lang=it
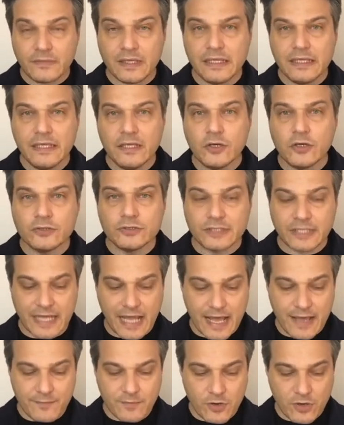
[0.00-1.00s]

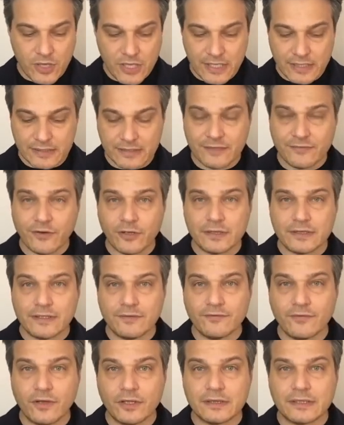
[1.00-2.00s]
incontriamo di volta in
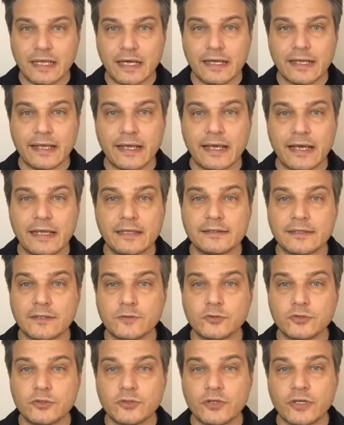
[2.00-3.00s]
volta anche altri
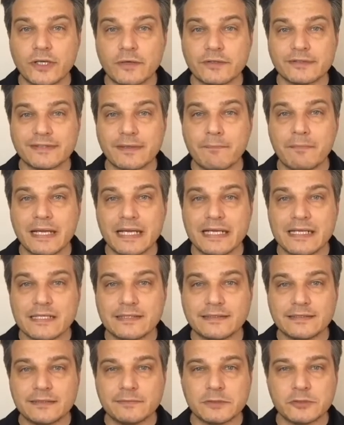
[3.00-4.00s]
autori, questa
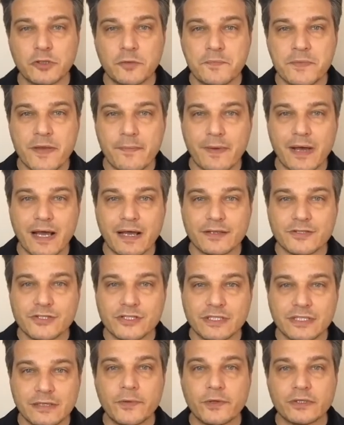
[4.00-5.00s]
bellissima doppia
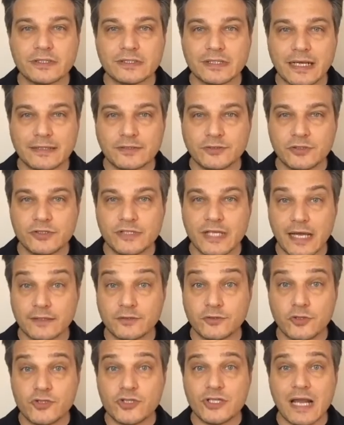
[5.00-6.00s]
pagina, il ritratto di
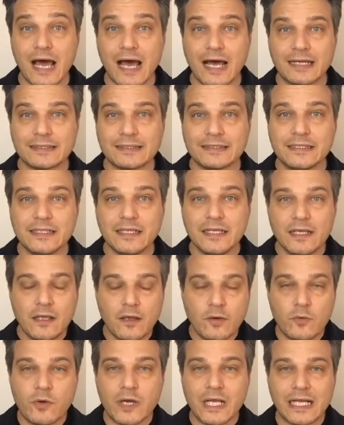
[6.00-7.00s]
Ando Gilardi,
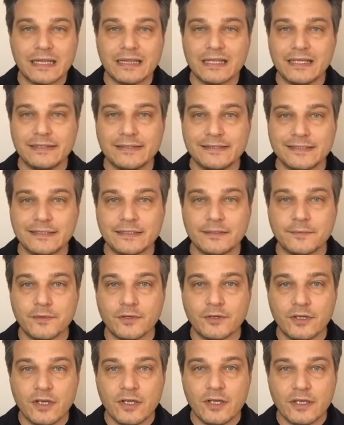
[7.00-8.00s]
un
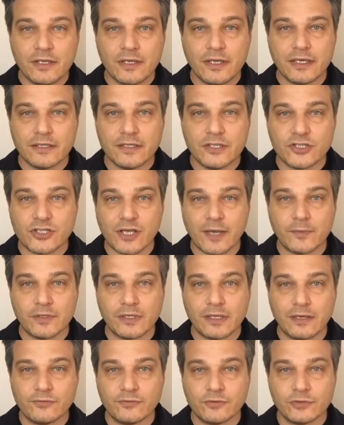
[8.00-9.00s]
grandissimo eh, diciamo,
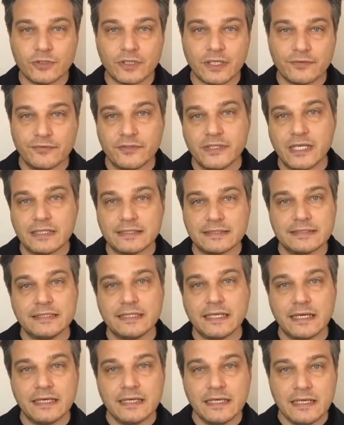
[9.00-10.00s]
della fotografia,
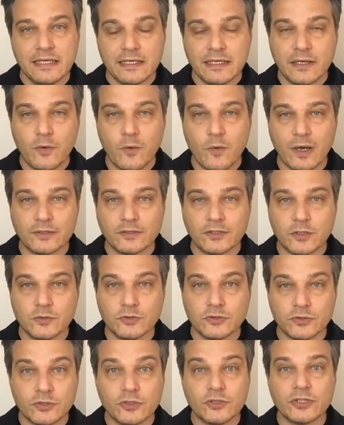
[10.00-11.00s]
sia in quanto
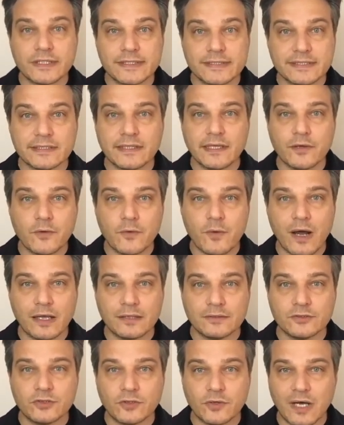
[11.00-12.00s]
autore, sia in
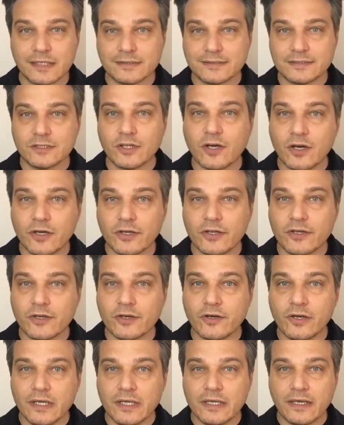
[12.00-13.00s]
quanto a
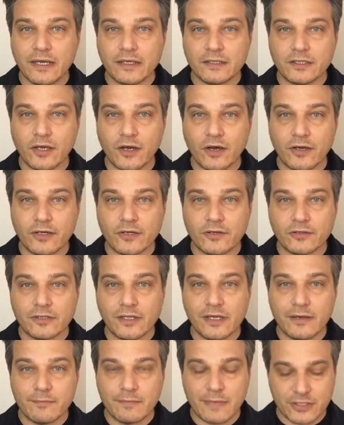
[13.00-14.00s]
storico e teorico
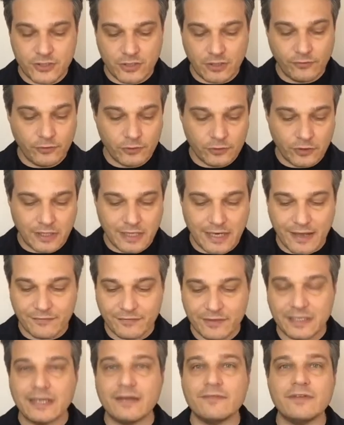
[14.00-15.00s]
dell'immagine
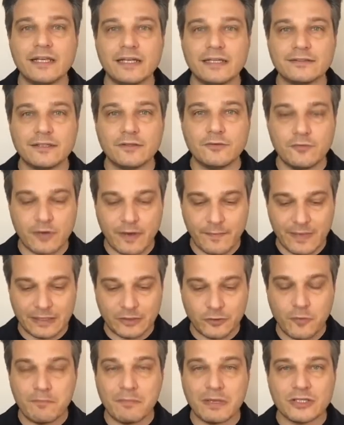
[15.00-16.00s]
fotografica, viene
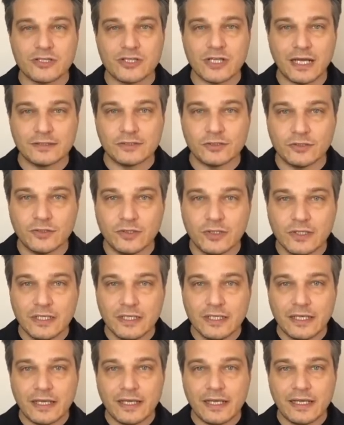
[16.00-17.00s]
sicuramente omaggiato
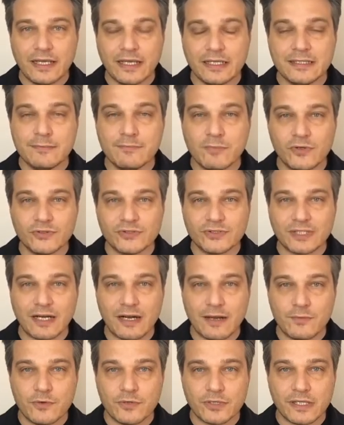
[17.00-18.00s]
e, e dimostra
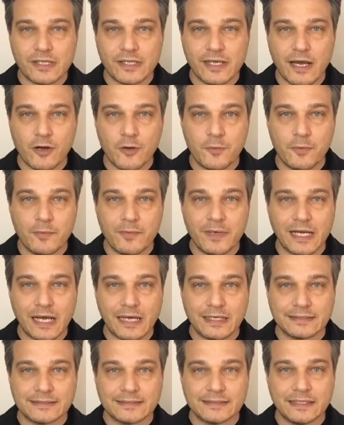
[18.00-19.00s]
l'amore di Jacopo
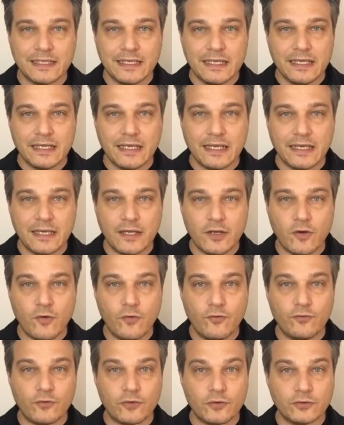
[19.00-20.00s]
Benassi eh, nei
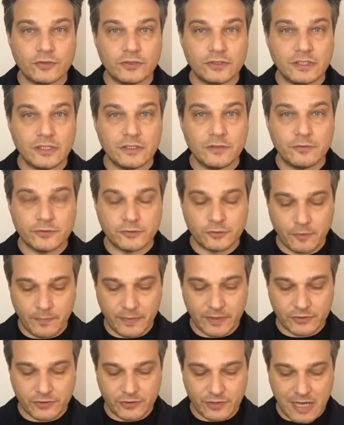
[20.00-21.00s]
confronti di questo
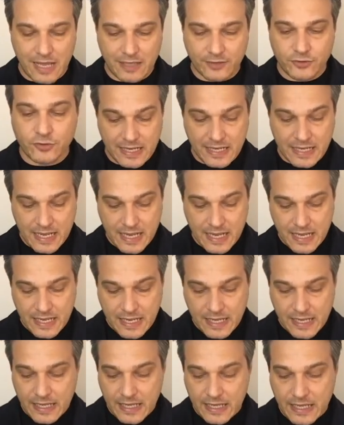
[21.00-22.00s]
personaggio.
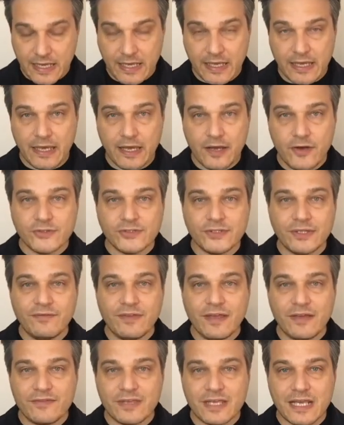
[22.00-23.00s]
E, e, così
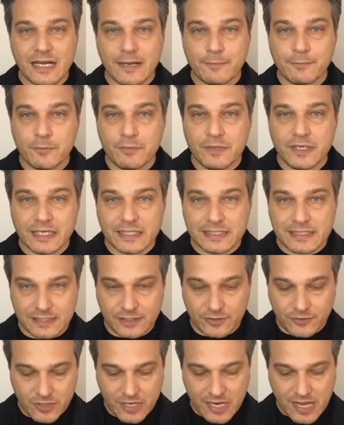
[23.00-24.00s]
via via la
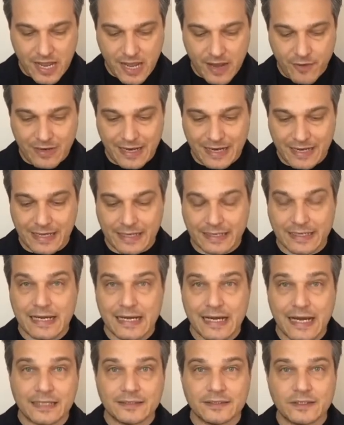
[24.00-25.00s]
pubblicazione è una
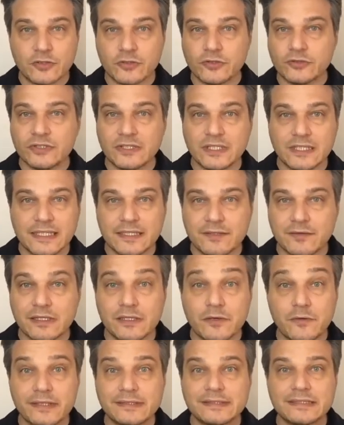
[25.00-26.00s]
carrellata continua di
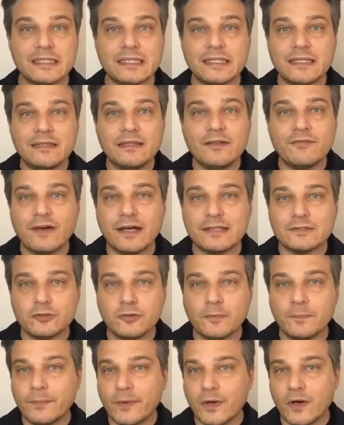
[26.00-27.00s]
questi di fatto
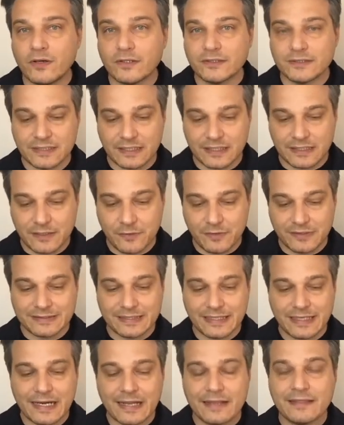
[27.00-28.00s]
poster, di queste
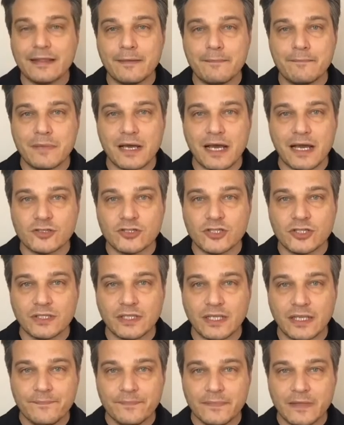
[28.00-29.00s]
grandi
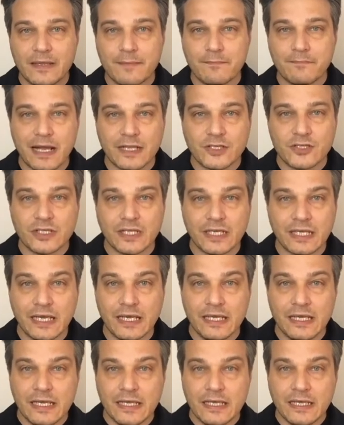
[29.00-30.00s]
immagini, immagini che
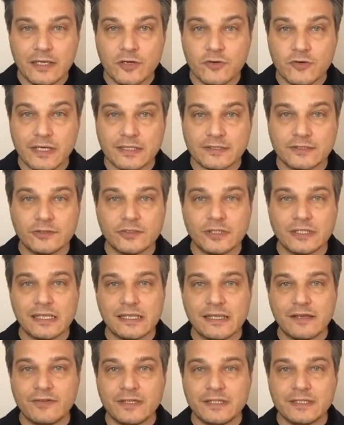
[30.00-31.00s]
in occasione degli
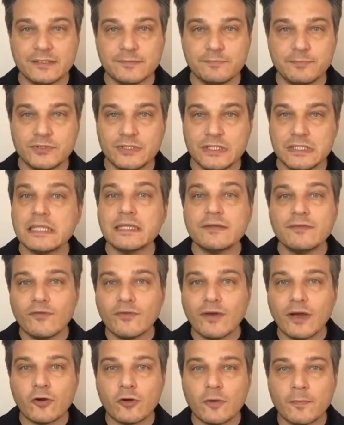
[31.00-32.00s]
eventi espositivi
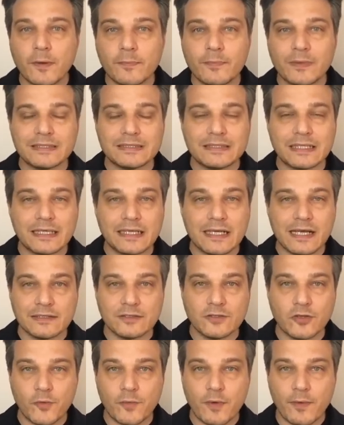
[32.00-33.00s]
vengono proprio attaccate
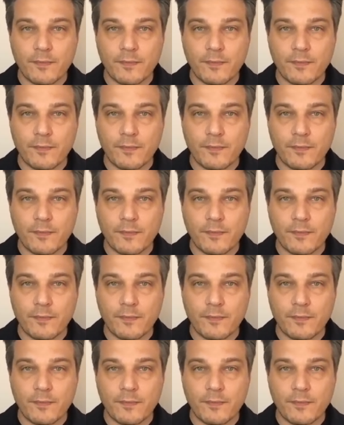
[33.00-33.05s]
come